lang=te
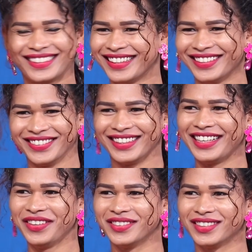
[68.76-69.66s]
అసలు
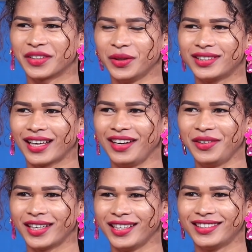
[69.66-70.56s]
నేను కొన్నిసార్లు
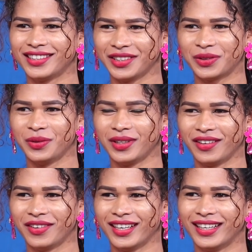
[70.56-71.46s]
ట్రై చేస్తూ ఉంటా
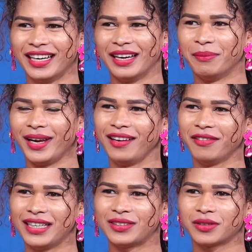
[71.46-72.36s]
కూడా మెయిల్
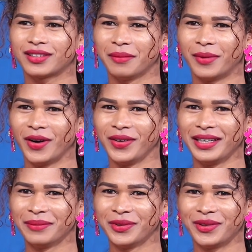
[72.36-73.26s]
వాయిస్ వస్తే
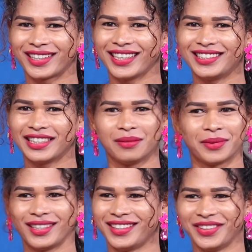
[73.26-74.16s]
బాగుండేమో ట్రై
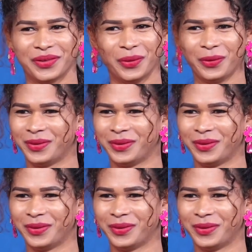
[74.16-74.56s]
చేద్దామని నో